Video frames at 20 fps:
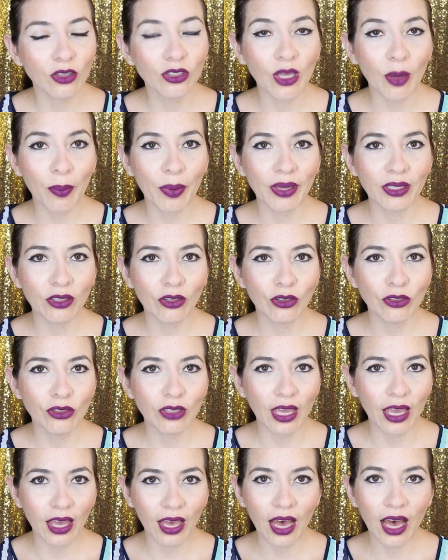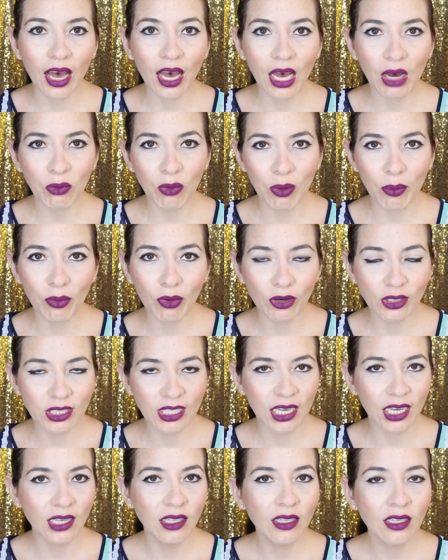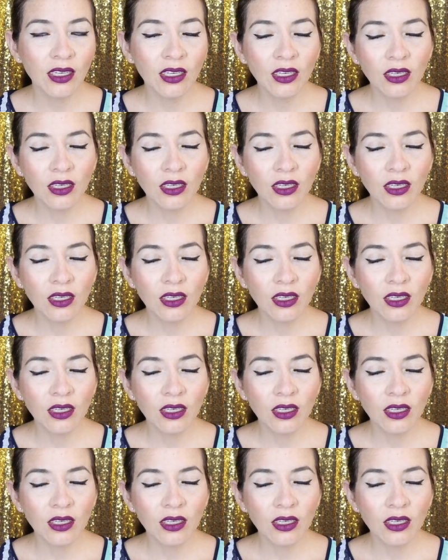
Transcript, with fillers: los zapatos en caja o en bolsa.